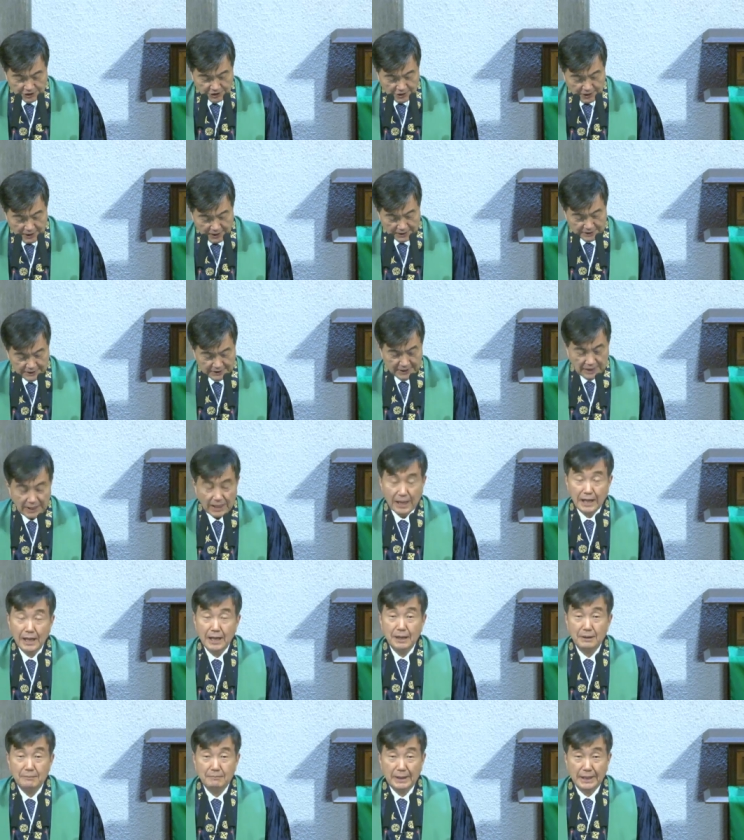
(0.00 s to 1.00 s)

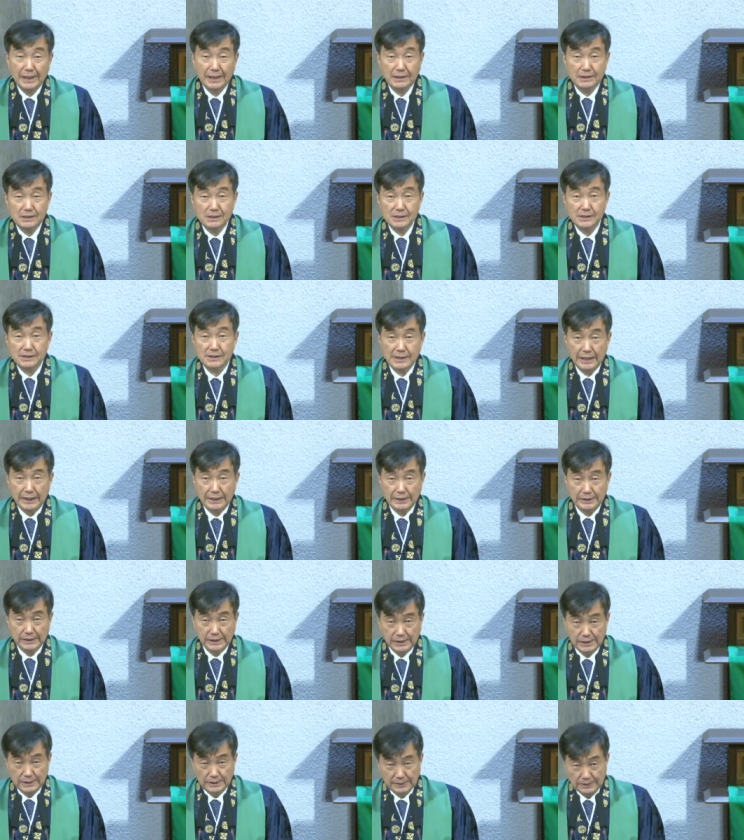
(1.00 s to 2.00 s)
철학자 마이클
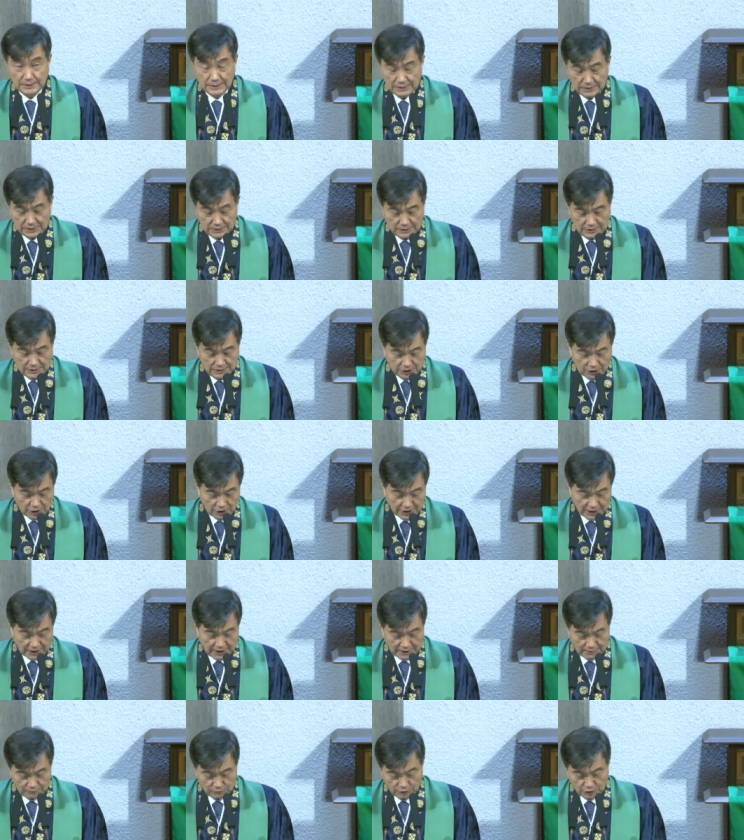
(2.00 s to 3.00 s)
샌들
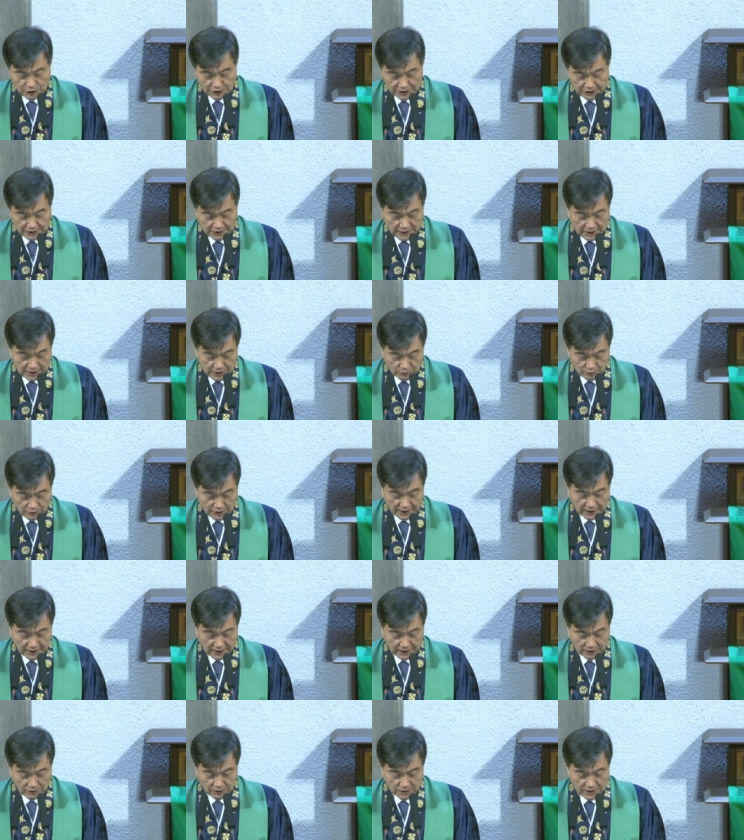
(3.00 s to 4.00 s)
정의란 무엇인가를
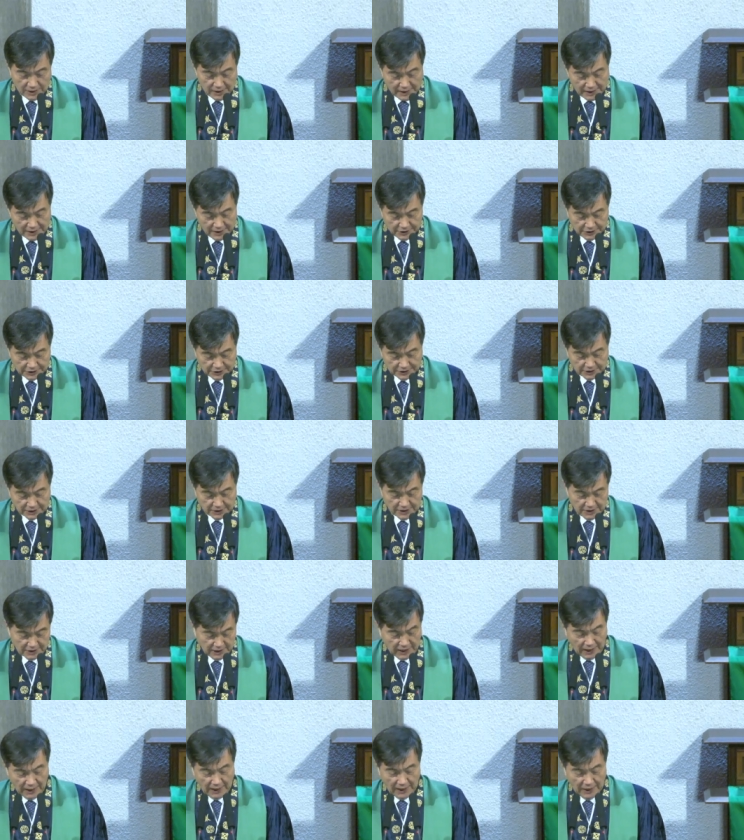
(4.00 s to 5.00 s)
우리에게 널리 알려진
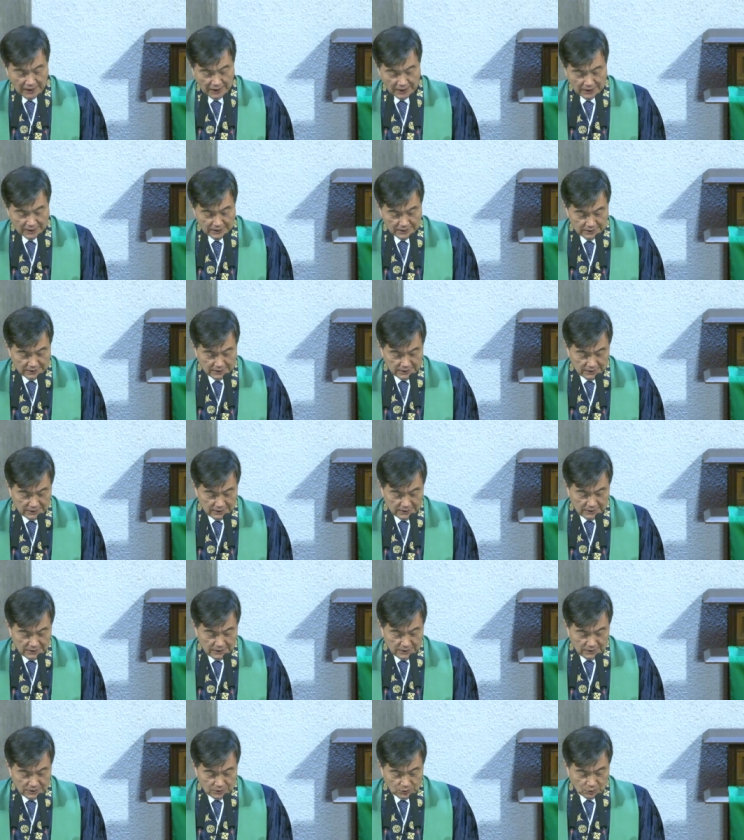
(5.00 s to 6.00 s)
그가
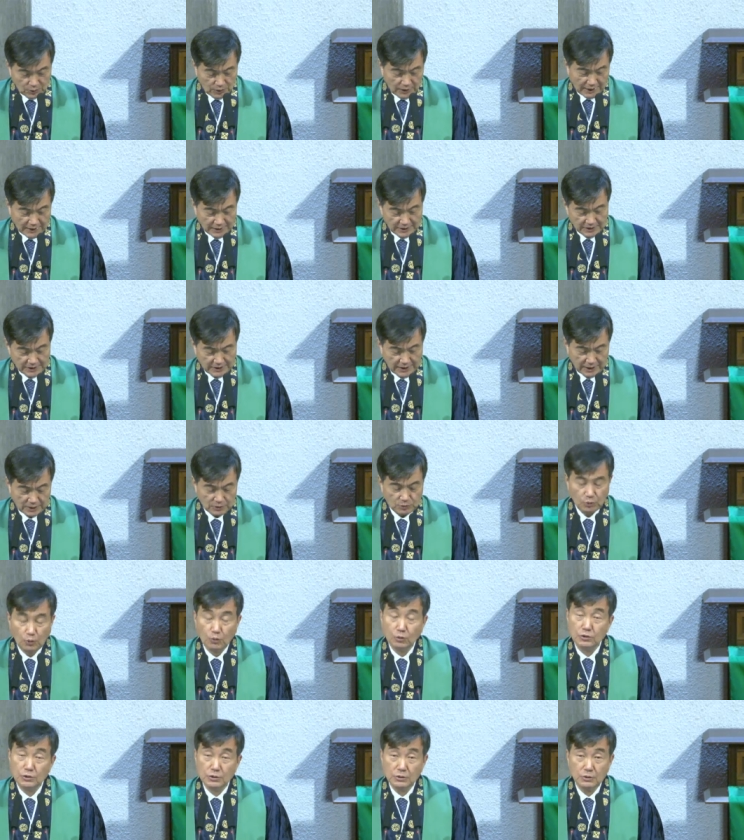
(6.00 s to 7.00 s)
또 다른 책
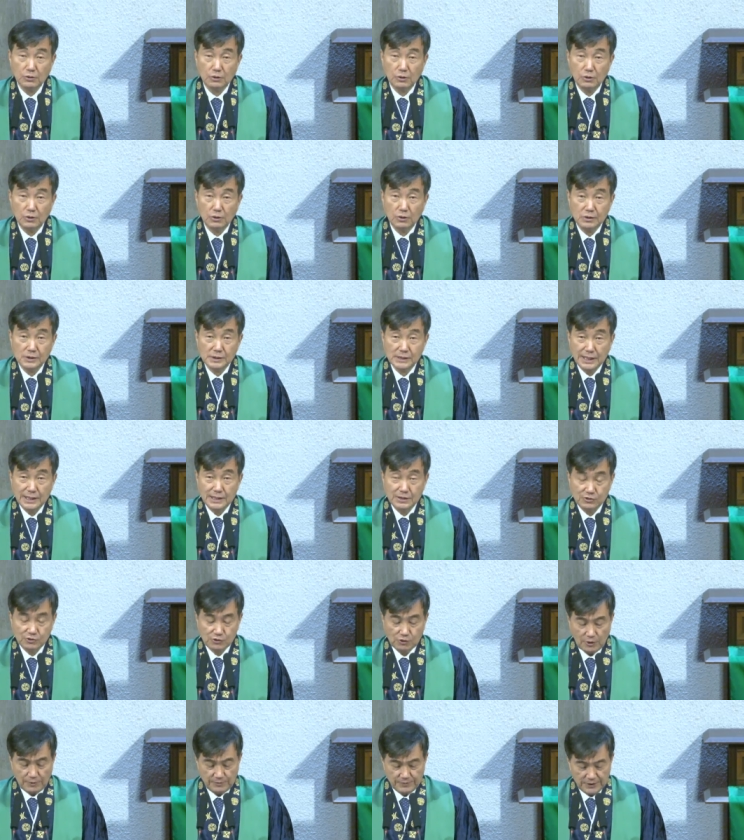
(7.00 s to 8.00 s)
돈으로 살
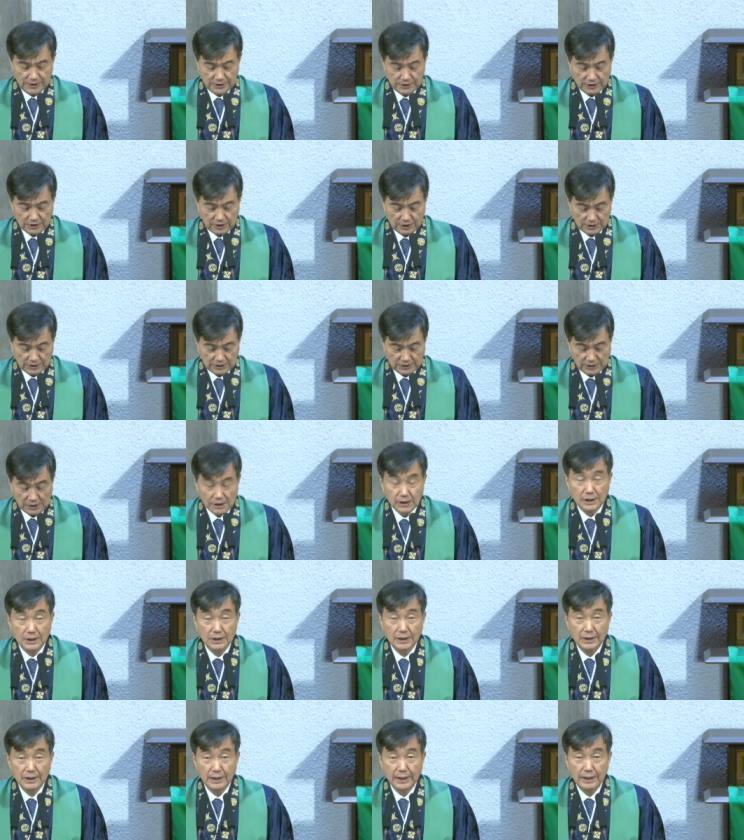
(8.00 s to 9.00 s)
수 없는
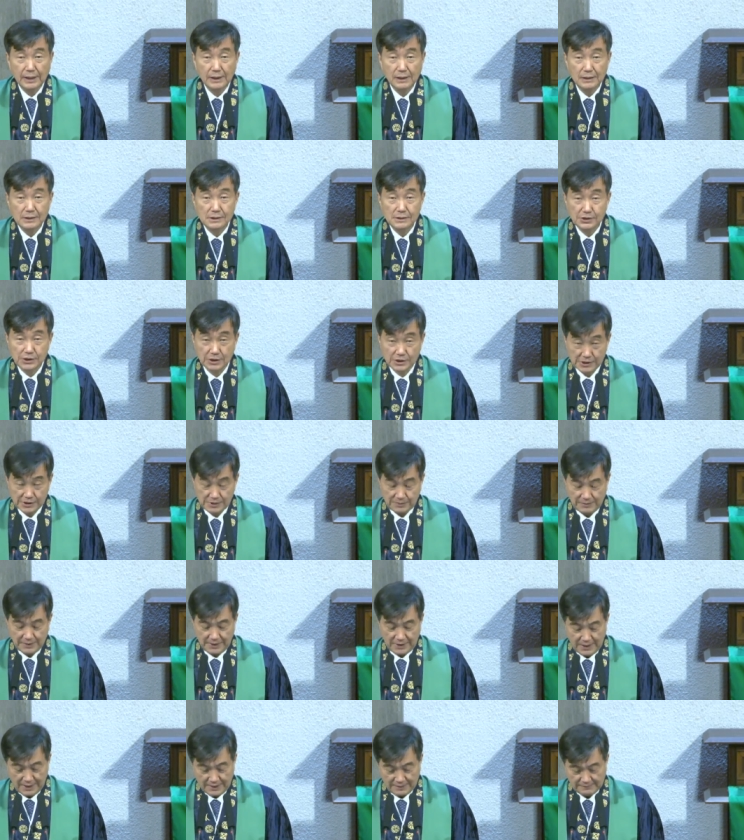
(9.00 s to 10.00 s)
것들
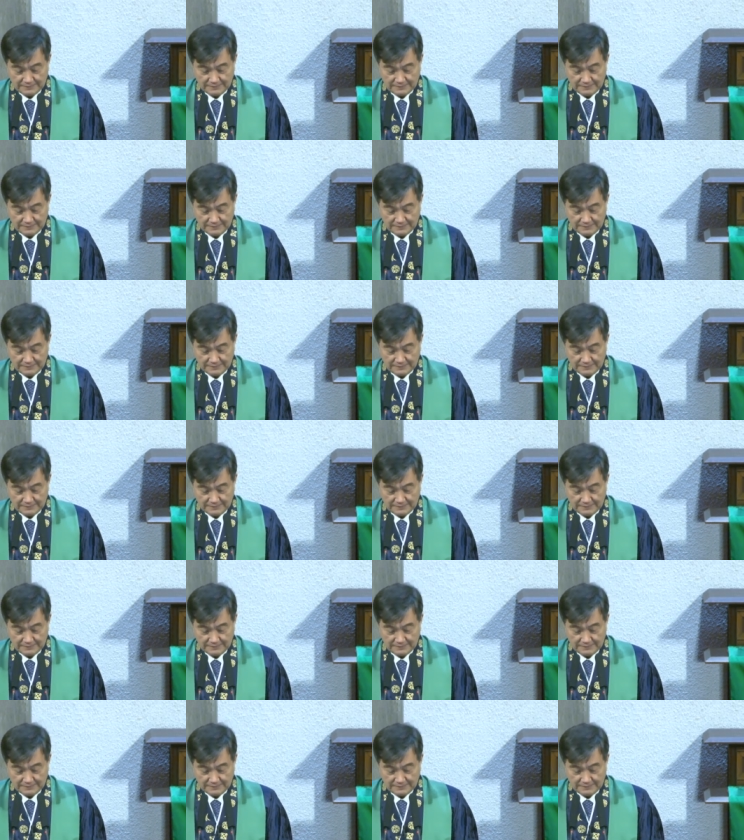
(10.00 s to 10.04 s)
썼습니다.